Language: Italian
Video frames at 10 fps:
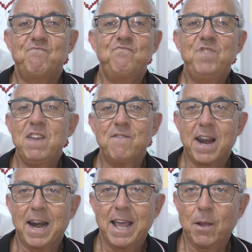
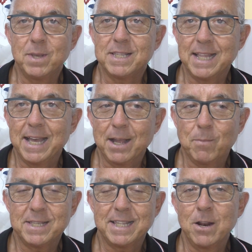viverla questa,
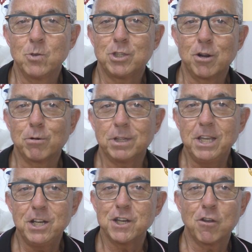questa nostra
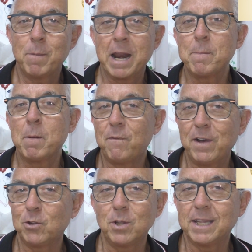ortigia come l'abbiamo
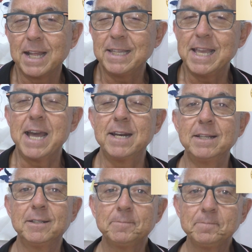fatto in tanti anni.